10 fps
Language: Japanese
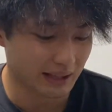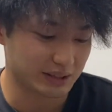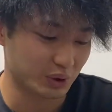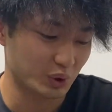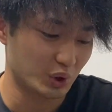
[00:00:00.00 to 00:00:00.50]
あ、
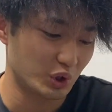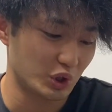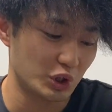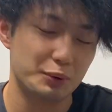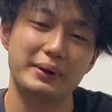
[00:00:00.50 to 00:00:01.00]
そ
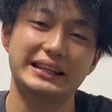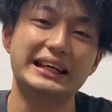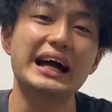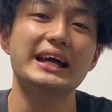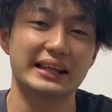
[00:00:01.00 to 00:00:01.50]
の、まあ、2
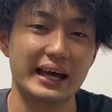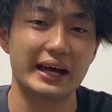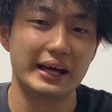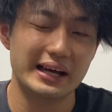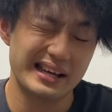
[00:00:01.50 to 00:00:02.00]
回
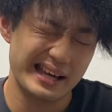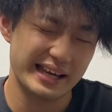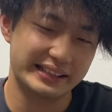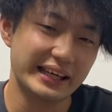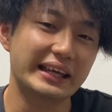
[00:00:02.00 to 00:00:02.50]
ね、
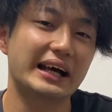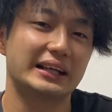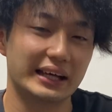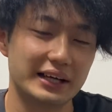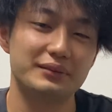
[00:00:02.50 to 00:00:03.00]
えー、ケケが
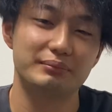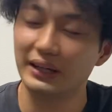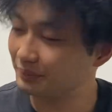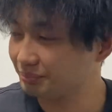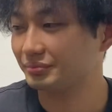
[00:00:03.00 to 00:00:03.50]
ね、ま
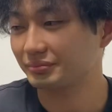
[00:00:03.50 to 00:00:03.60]
あ、